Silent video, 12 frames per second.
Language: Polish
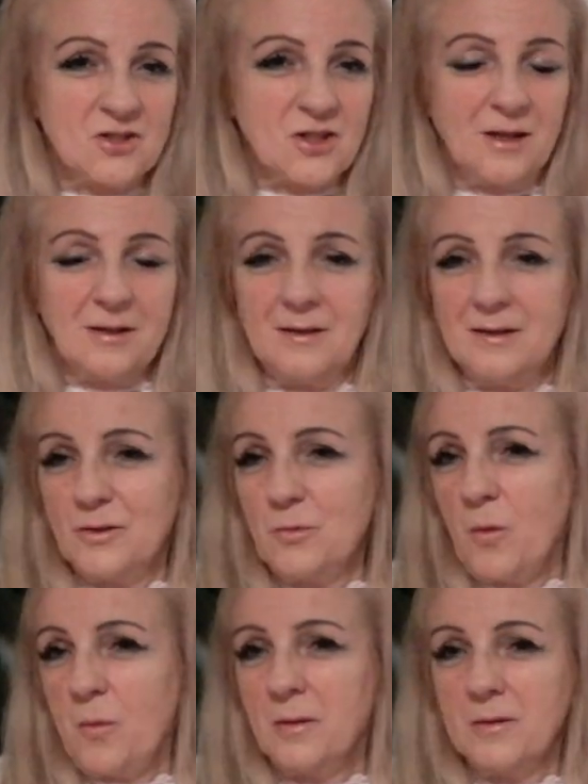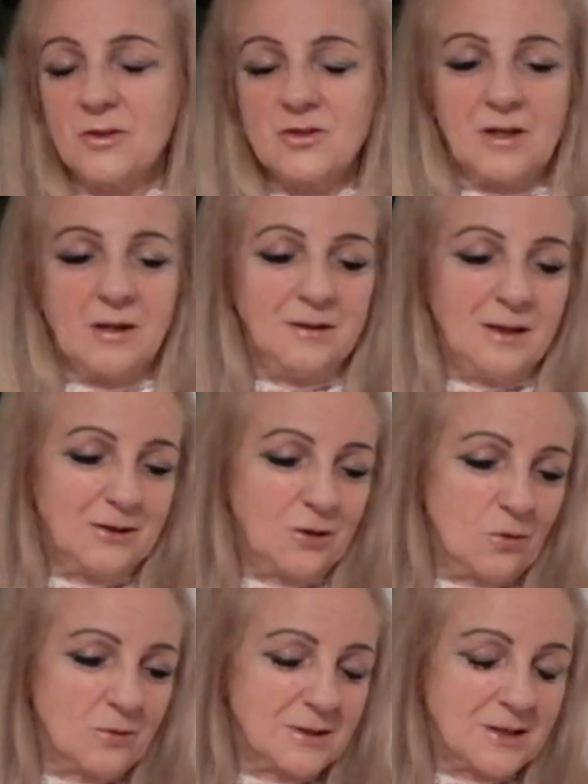Żaden kłopot, żadna
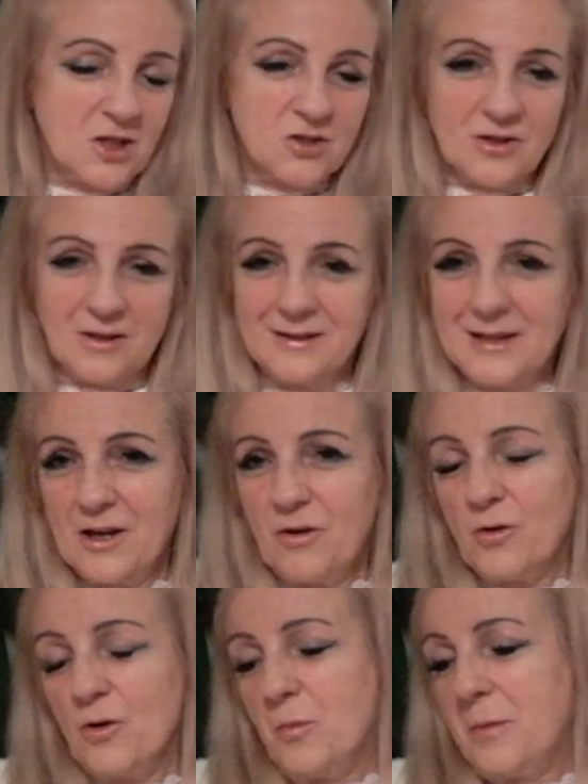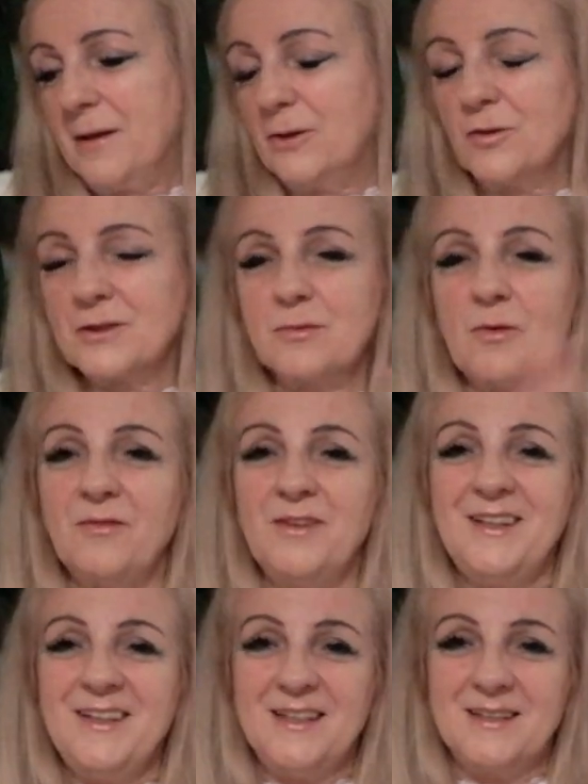troska, żadna choroba,
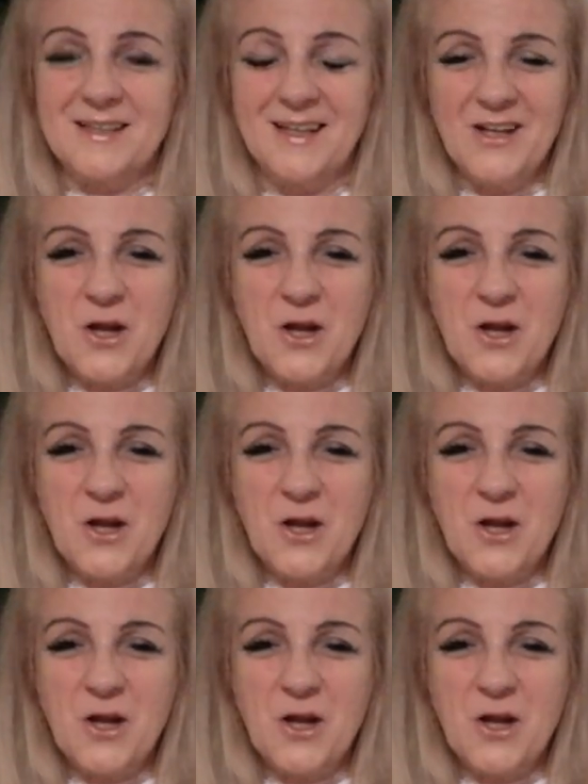dosłownie nic.